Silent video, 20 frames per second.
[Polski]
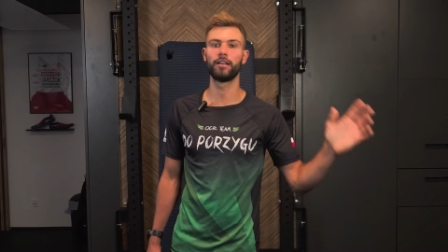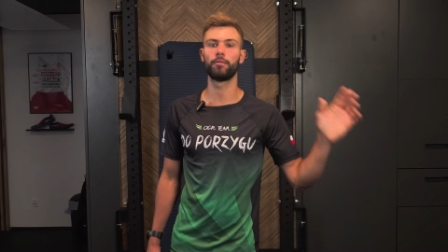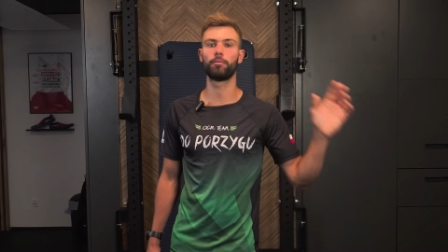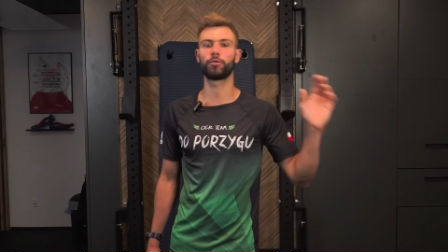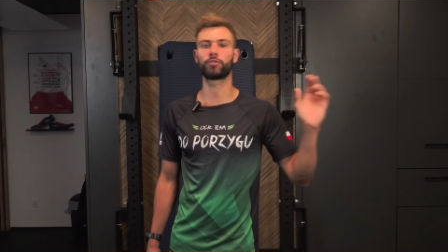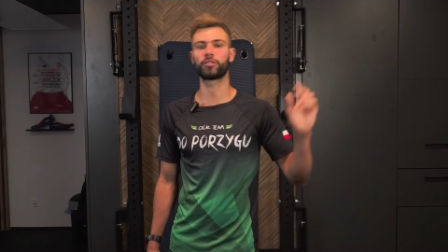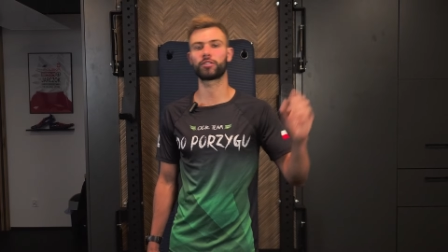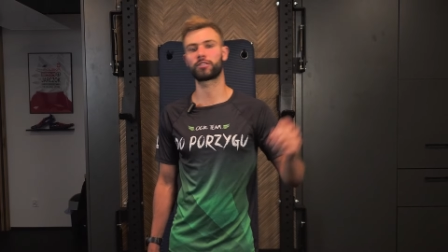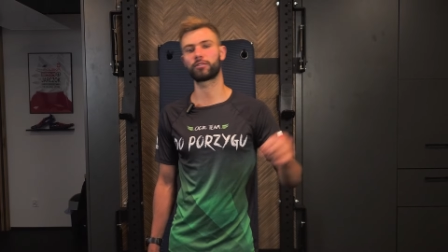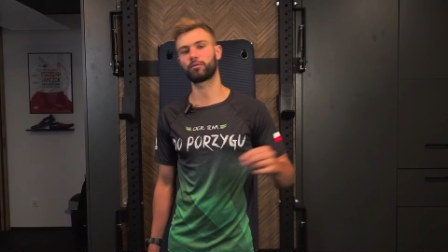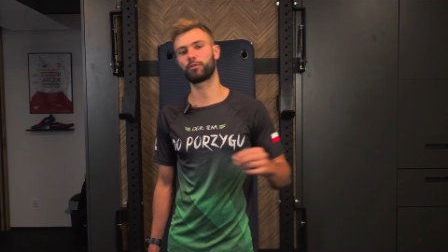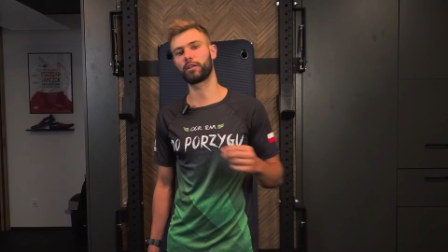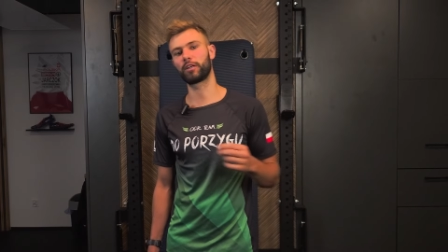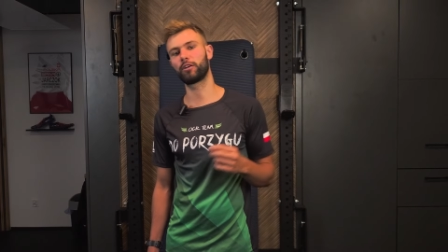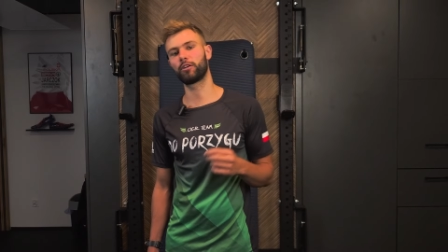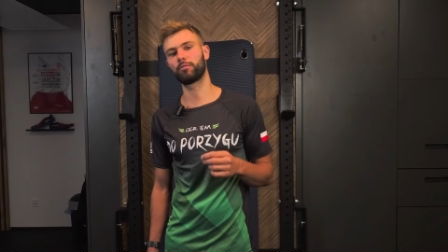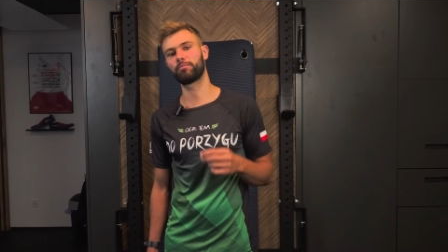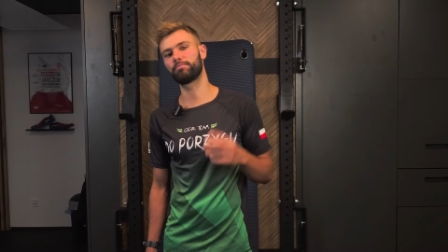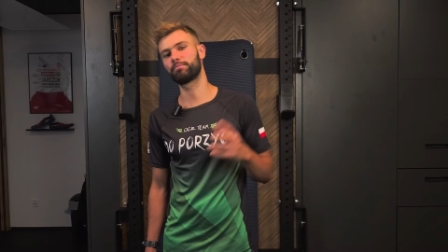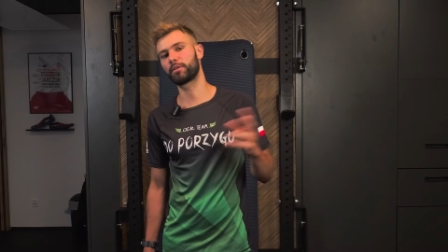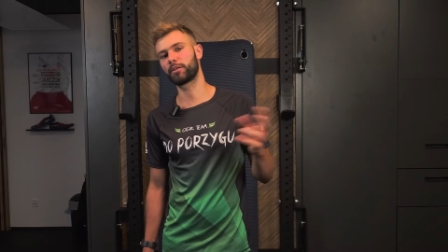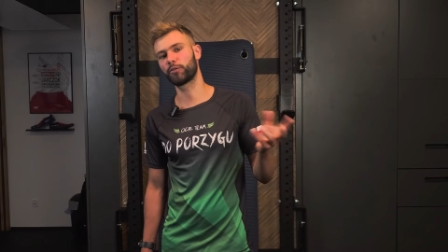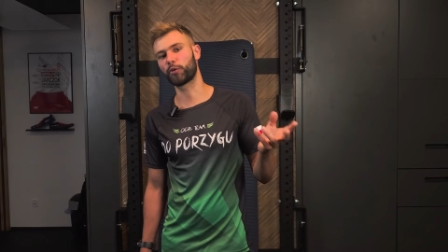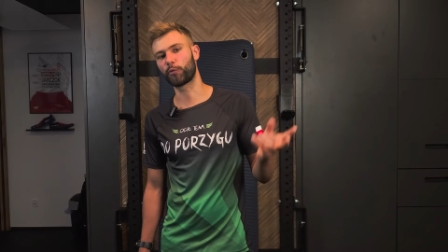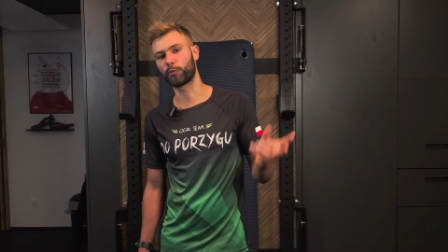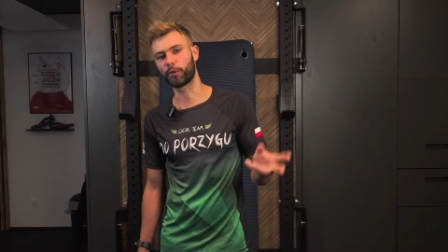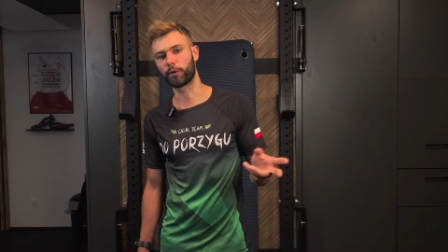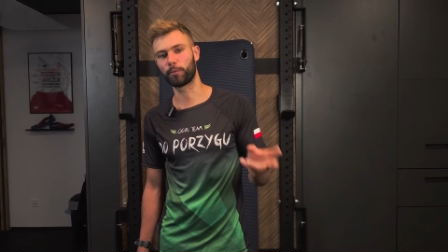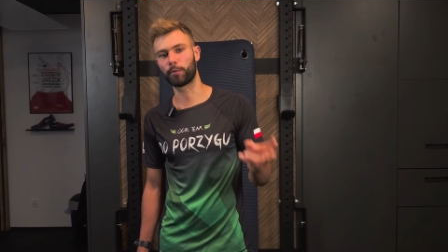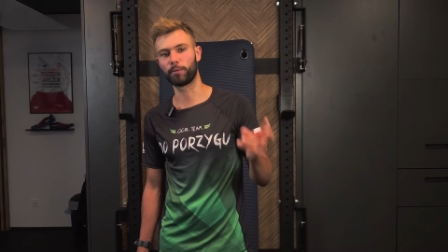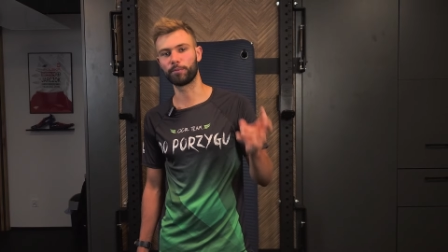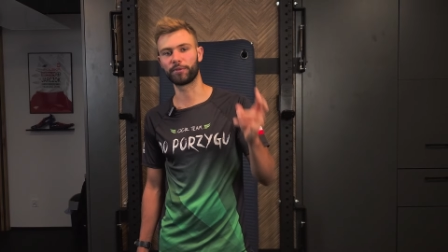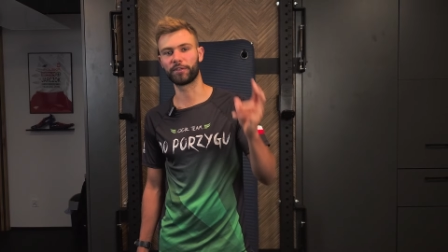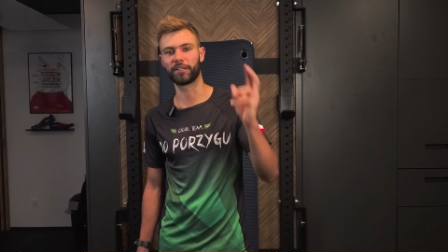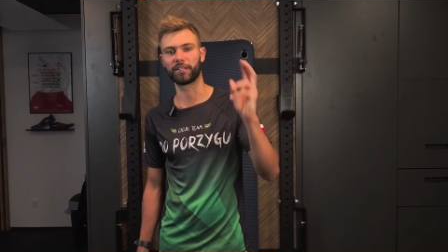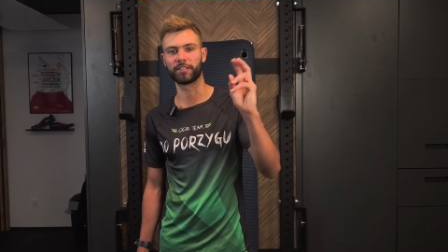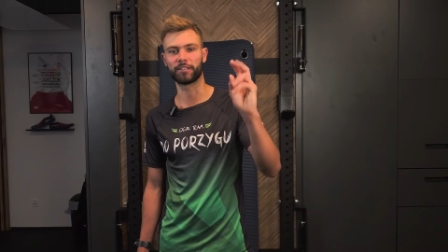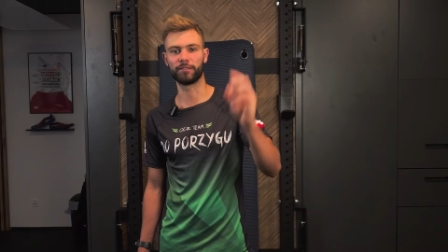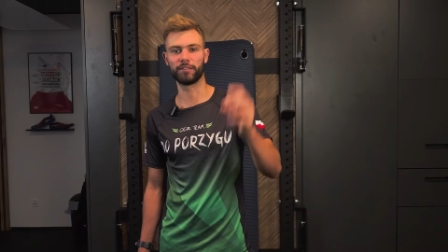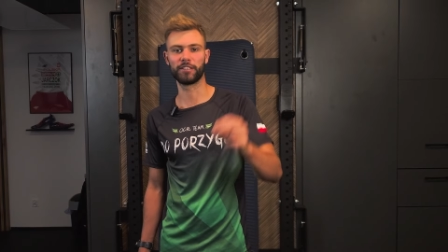podczas którego
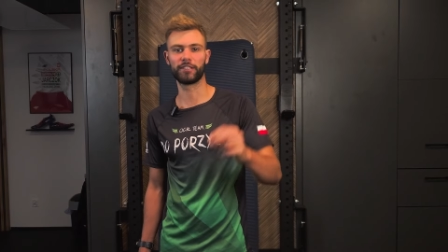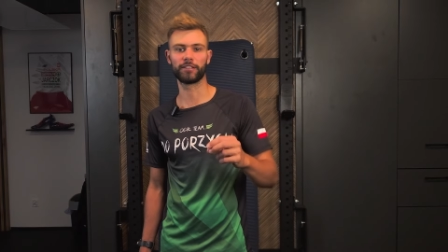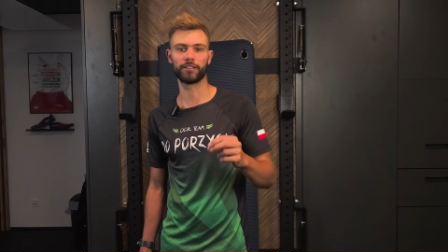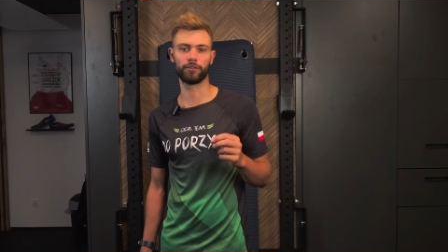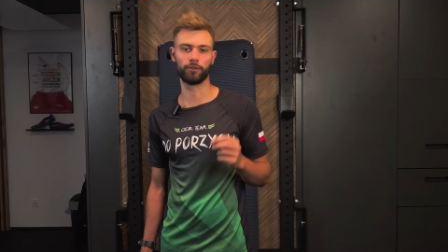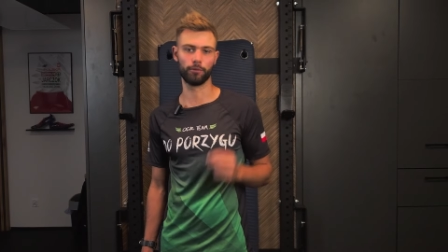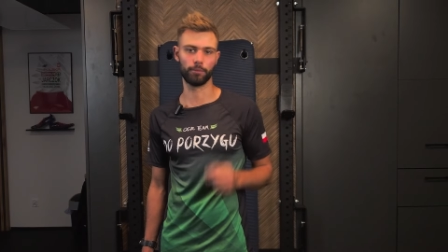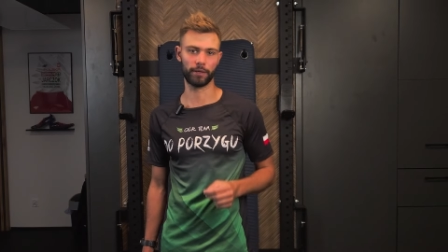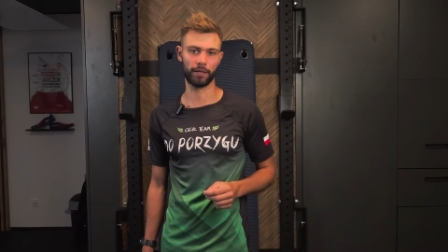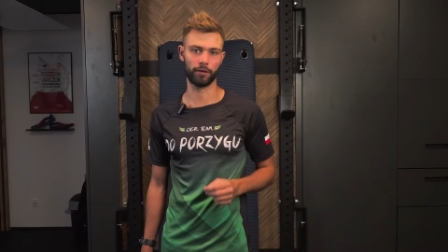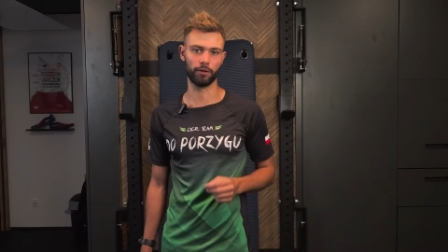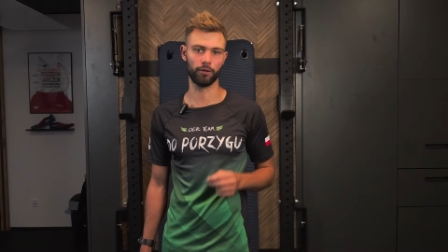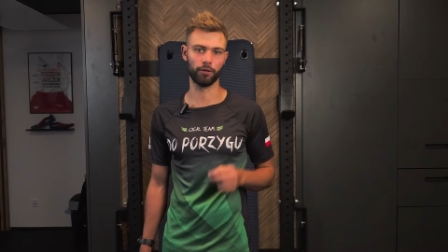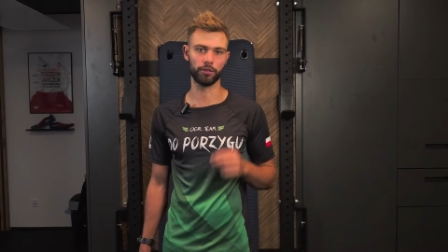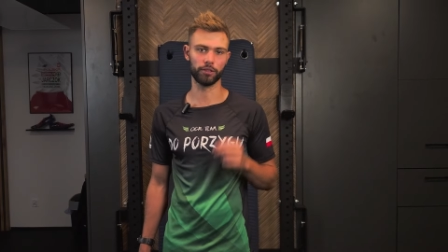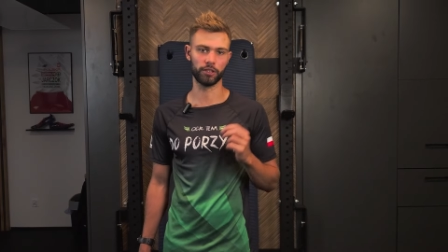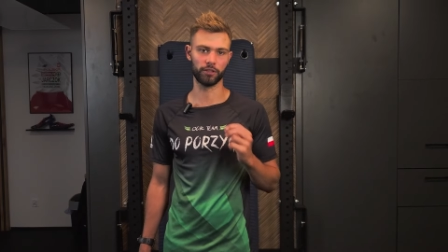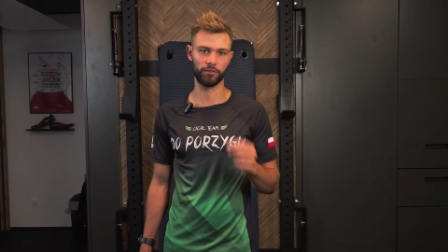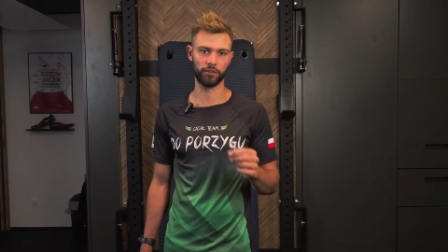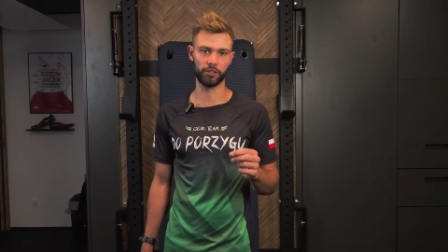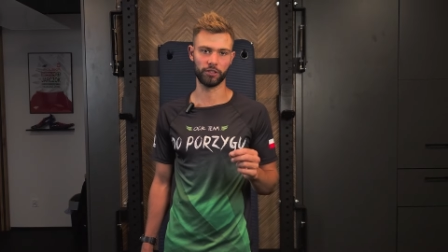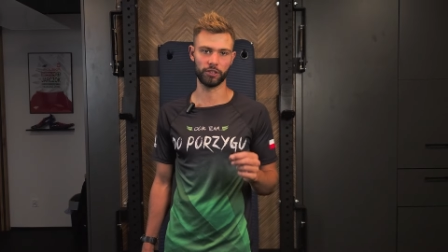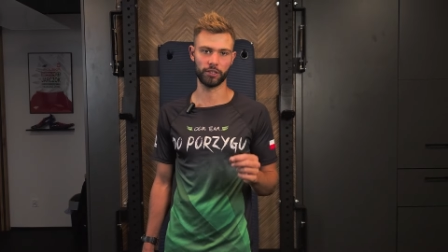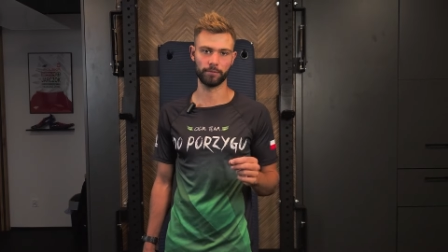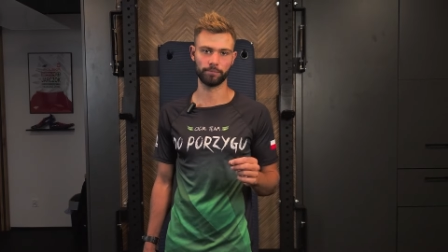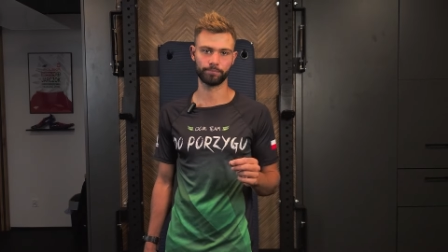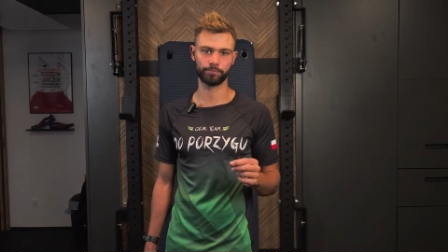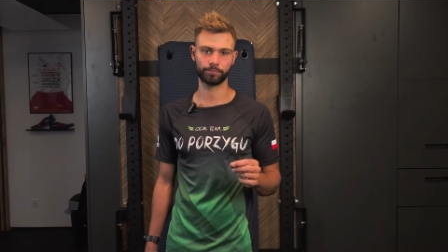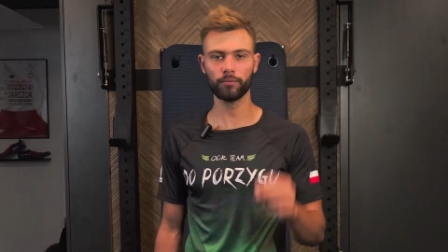prawdopodobnie nic dobrego nie wyjdzie.